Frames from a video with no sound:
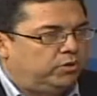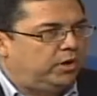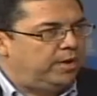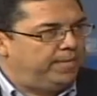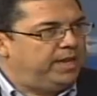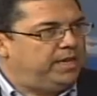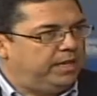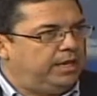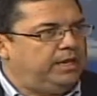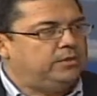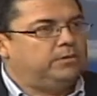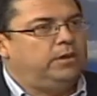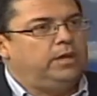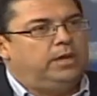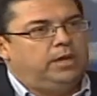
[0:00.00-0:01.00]
solamente
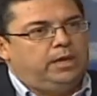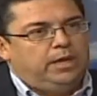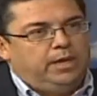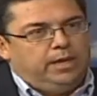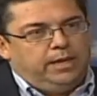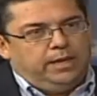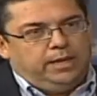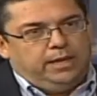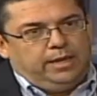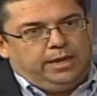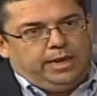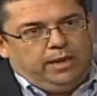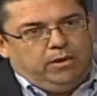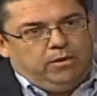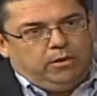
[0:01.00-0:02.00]
eso.
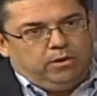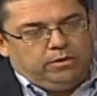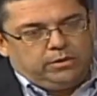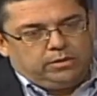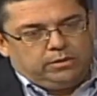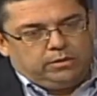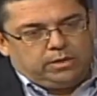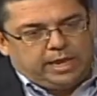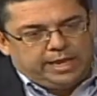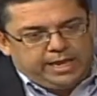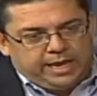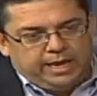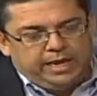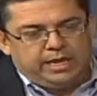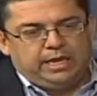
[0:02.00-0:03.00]
En los
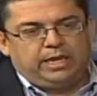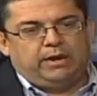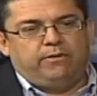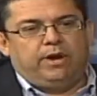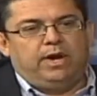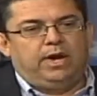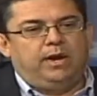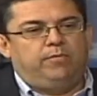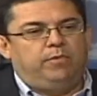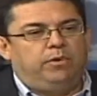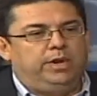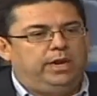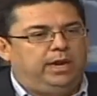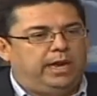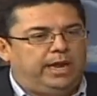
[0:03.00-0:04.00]
talleres que
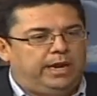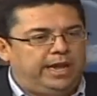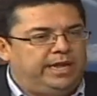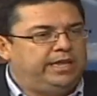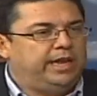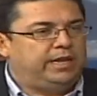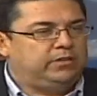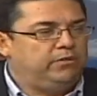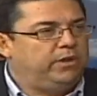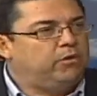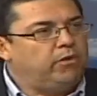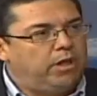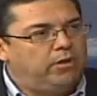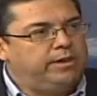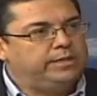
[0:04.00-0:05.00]
trabajamos y las interacciones
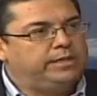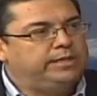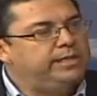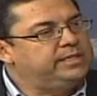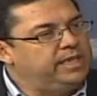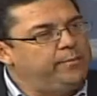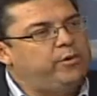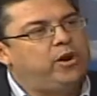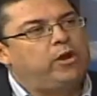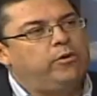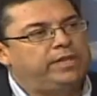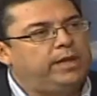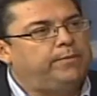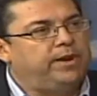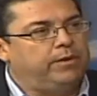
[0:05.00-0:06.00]
con adolescentes siempre
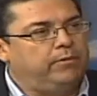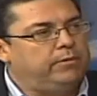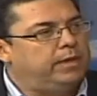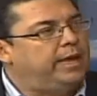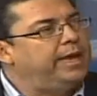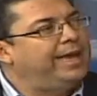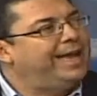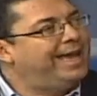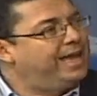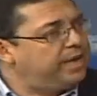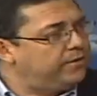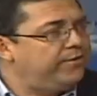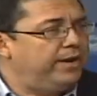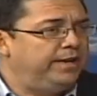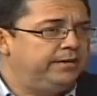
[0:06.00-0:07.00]
hago esta pregunta.
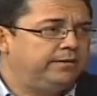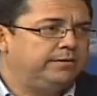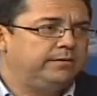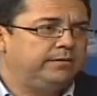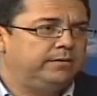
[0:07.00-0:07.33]
¿Eres feliz?